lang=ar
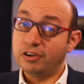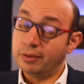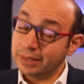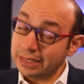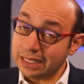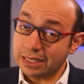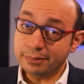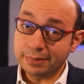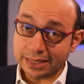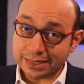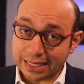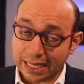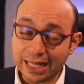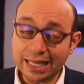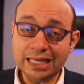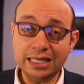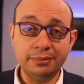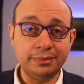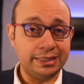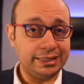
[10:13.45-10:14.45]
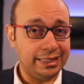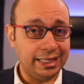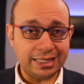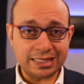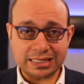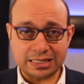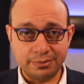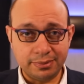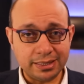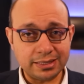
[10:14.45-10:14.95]
فبدل ما يتعلم
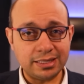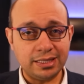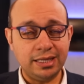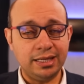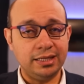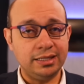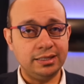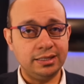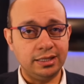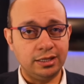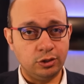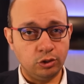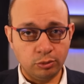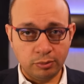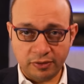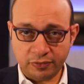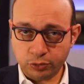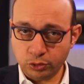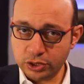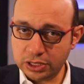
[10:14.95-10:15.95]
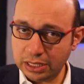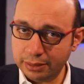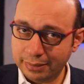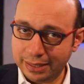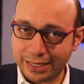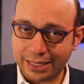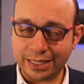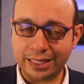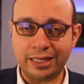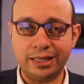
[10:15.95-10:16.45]
الدرس مثلا انه المفروض
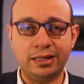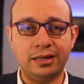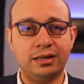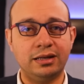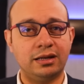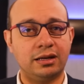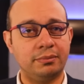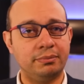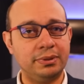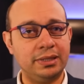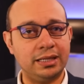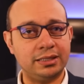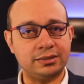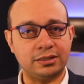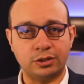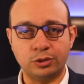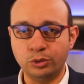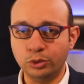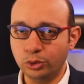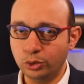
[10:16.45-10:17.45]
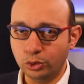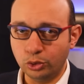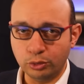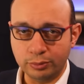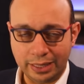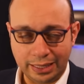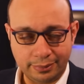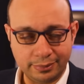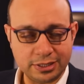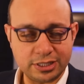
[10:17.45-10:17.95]
يقبل الخير اللي ربنا اختاره له
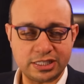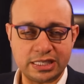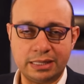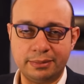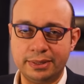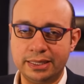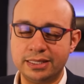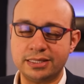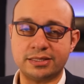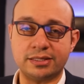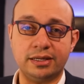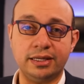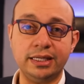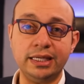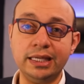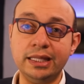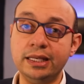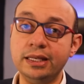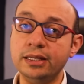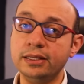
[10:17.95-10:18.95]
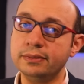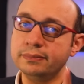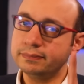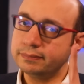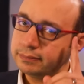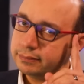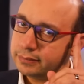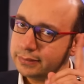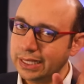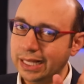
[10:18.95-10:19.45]
ما يعملش زي بني اسرائيل
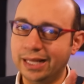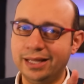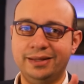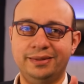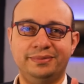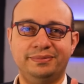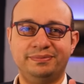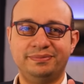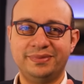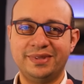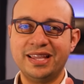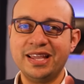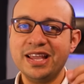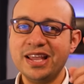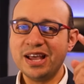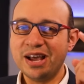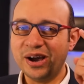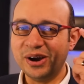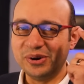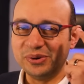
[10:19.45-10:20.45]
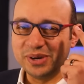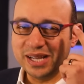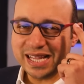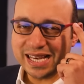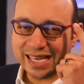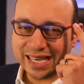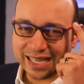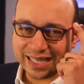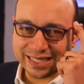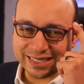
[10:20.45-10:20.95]
لا هو
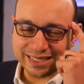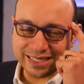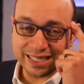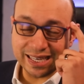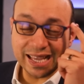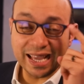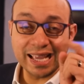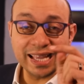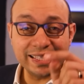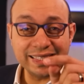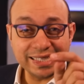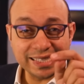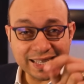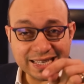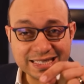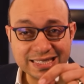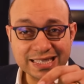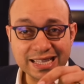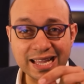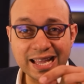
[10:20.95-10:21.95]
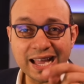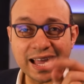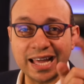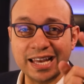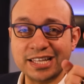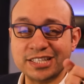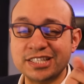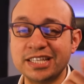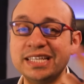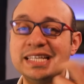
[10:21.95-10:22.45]
قال لك دي الايه دي نازله
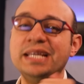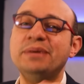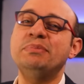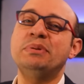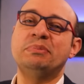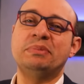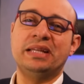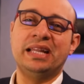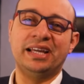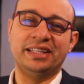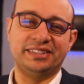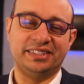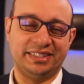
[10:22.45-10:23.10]
علشان نعمل منها